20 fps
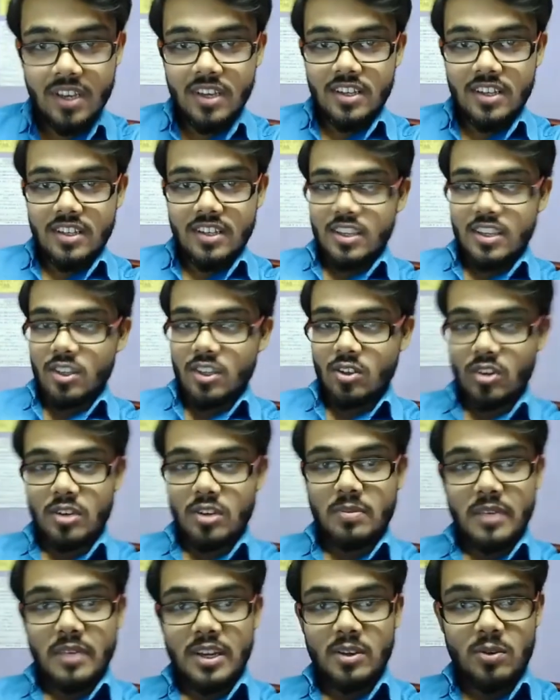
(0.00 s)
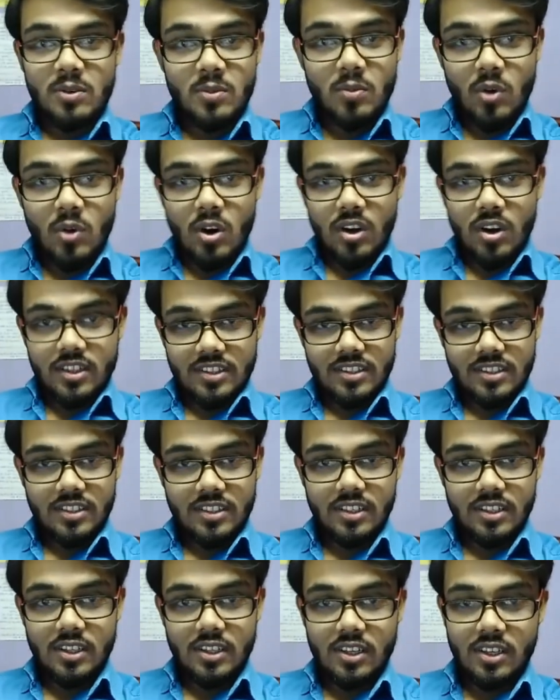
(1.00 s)
क्योंकि मैंने भी बहुत
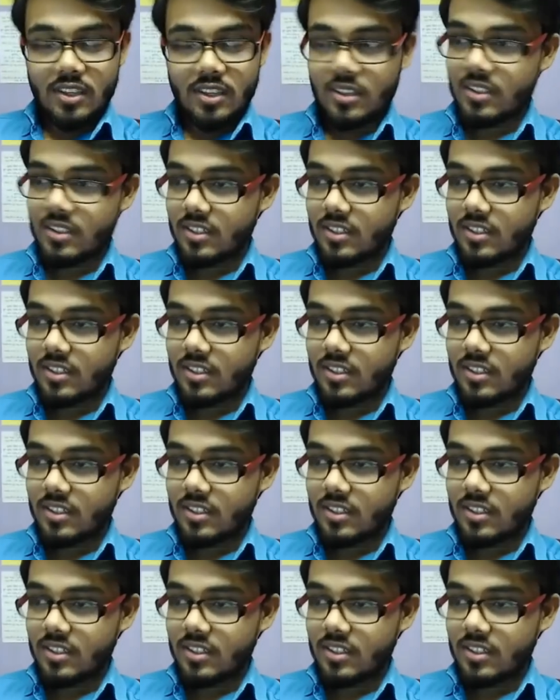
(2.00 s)
uh,